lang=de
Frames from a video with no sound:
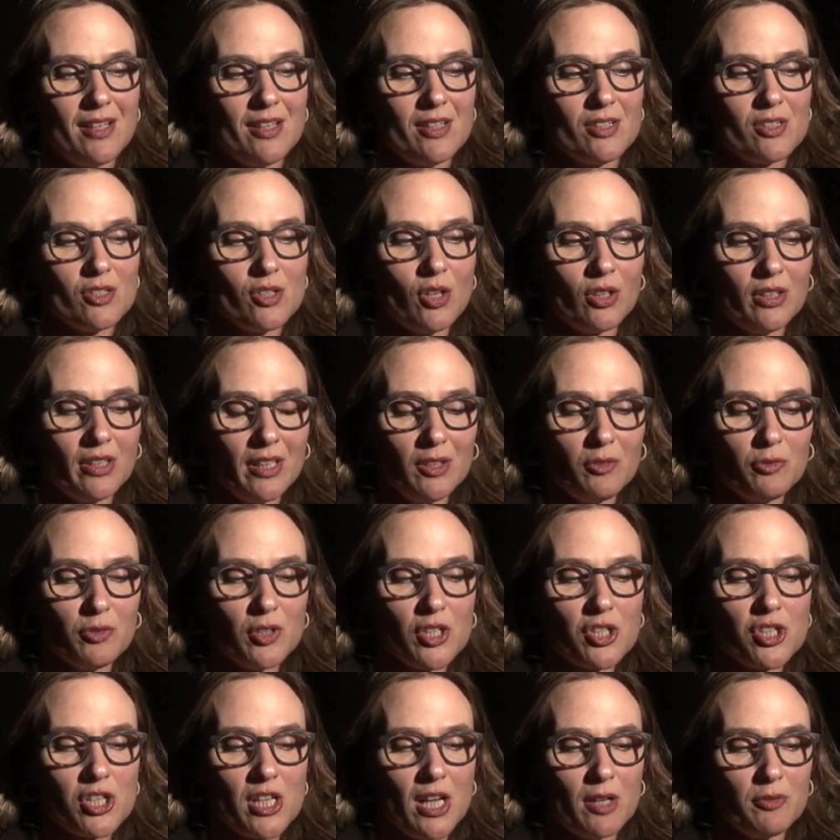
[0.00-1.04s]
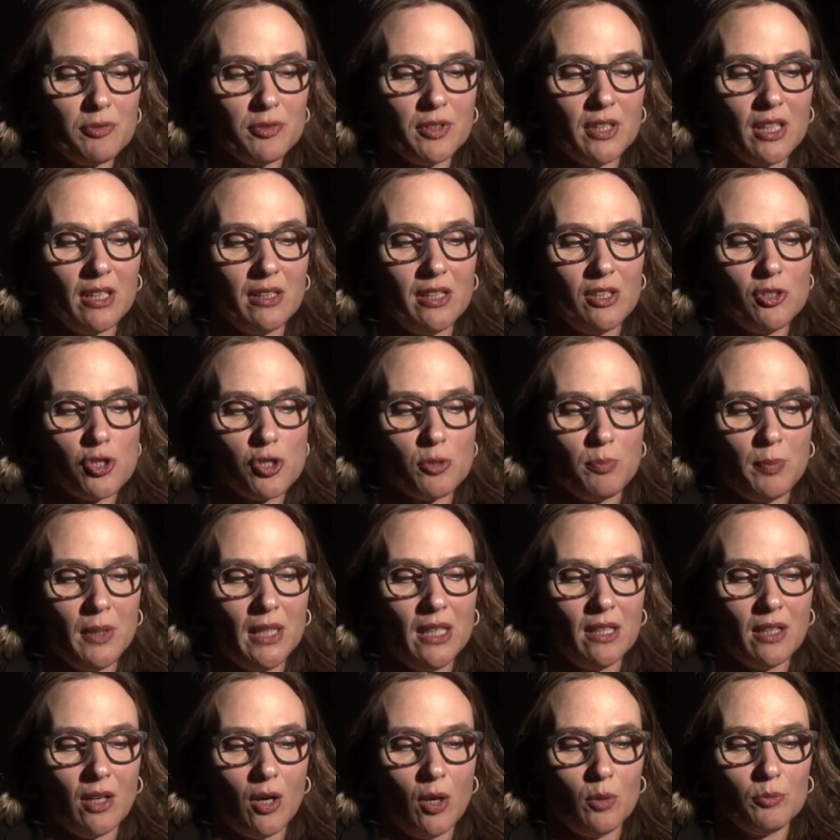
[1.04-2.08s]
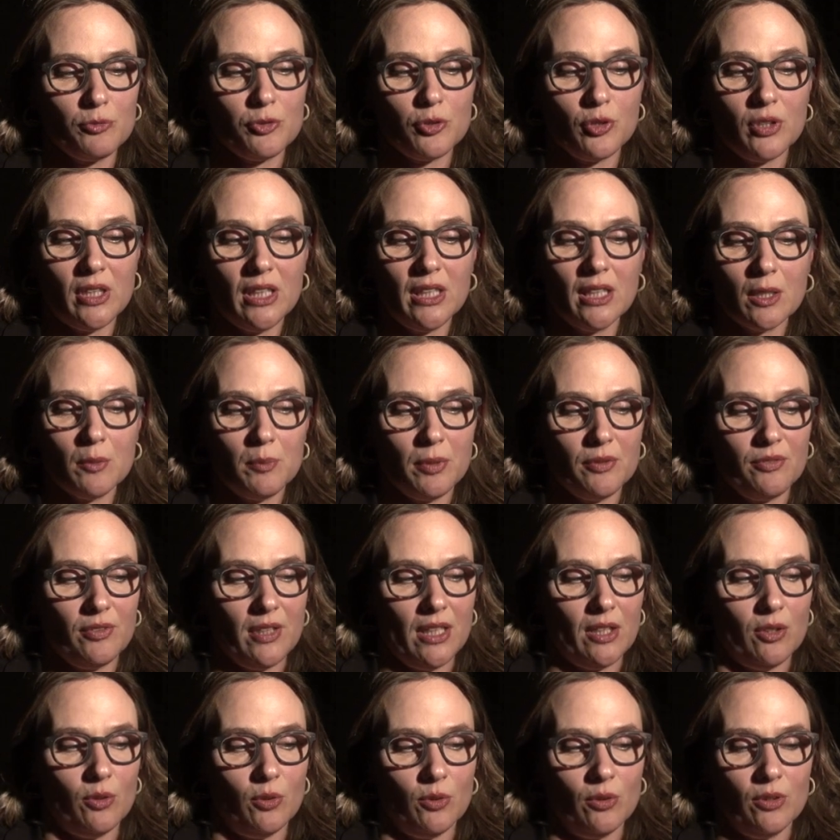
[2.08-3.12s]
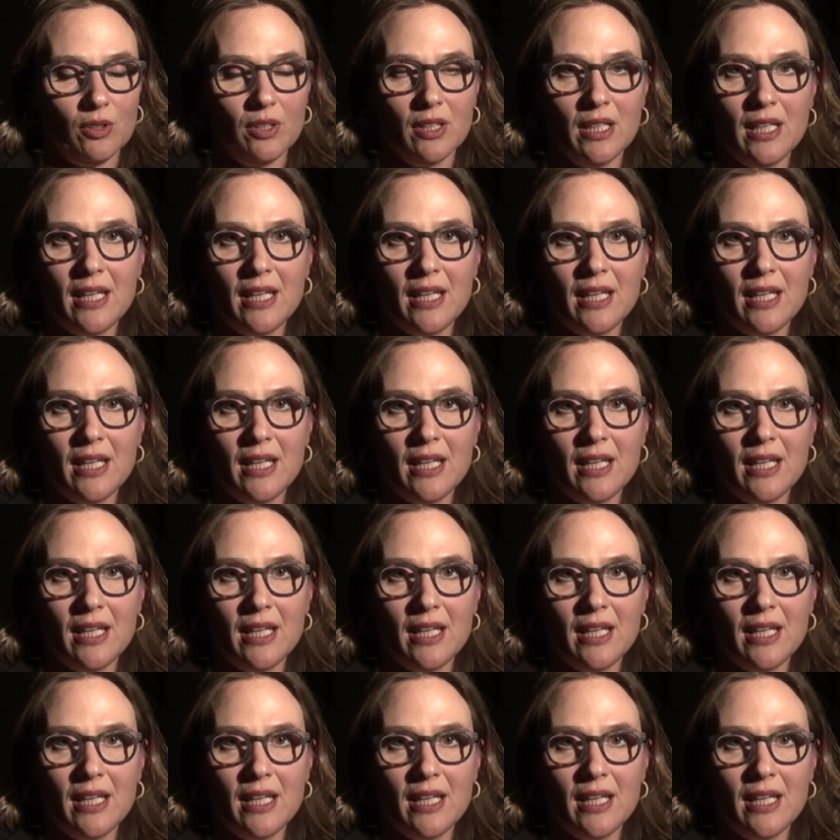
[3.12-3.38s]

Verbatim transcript: sondern verschafft ihr den Spielraum für ihre Bewegung.